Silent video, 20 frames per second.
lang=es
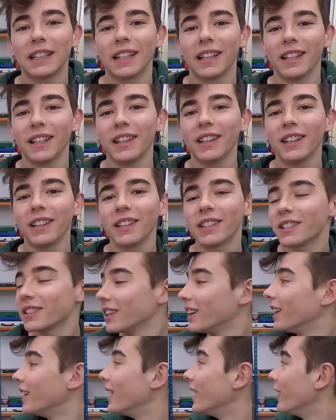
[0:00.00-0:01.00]
taller en
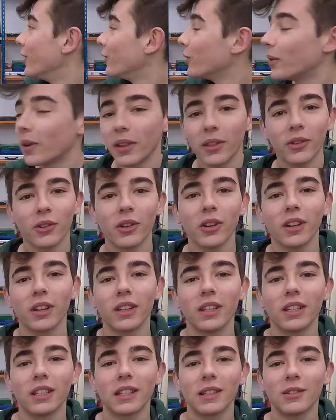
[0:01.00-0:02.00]
esta nueva zona
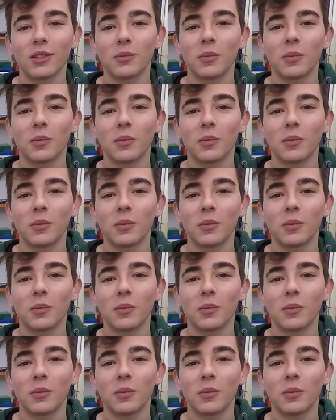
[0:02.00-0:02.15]
que estamos